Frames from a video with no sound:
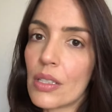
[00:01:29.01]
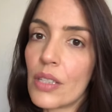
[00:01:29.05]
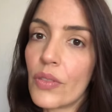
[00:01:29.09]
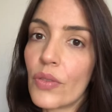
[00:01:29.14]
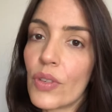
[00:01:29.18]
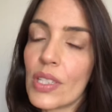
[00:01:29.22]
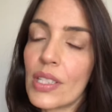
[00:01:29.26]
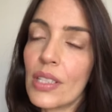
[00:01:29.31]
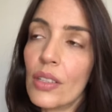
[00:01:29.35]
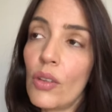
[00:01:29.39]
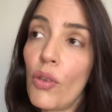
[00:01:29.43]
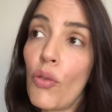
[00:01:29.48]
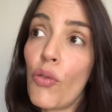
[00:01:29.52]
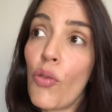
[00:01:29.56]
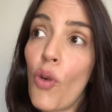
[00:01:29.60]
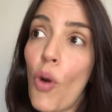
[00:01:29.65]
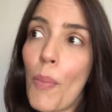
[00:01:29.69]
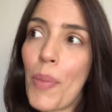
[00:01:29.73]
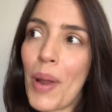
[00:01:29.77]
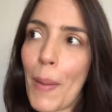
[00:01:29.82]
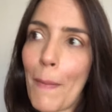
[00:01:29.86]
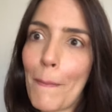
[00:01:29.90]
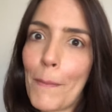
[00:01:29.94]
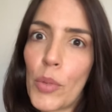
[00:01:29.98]
Se você não
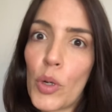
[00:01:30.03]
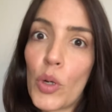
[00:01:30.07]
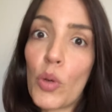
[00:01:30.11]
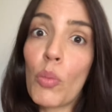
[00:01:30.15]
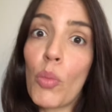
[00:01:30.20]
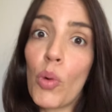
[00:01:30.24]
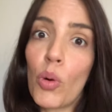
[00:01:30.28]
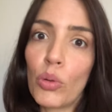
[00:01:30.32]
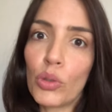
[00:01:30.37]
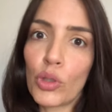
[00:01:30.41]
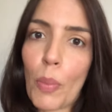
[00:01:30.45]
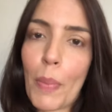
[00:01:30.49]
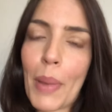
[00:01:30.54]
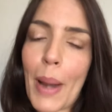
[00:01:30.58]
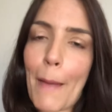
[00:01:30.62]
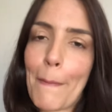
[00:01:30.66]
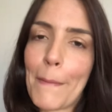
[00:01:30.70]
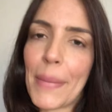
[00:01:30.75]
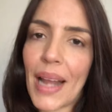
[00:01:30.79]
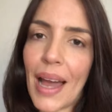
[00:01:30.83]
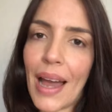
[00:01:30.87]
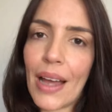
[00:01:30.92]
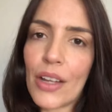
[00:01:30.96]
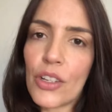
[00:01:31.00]
for para o mundo, para a
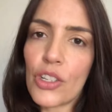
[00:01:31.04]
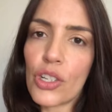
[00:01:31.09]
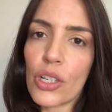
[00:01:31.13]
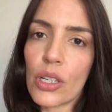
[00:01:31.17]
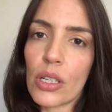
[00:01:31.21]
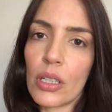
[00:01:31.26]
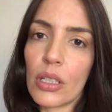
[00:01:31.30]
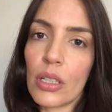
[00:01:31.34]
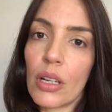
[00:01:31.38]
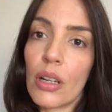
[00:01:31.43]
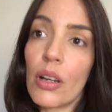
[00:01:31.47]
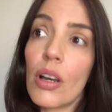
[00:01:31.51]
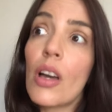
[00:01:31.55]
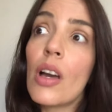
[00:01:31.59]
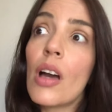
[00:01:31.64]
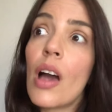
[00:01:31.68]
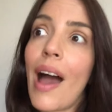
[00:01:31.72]
prática,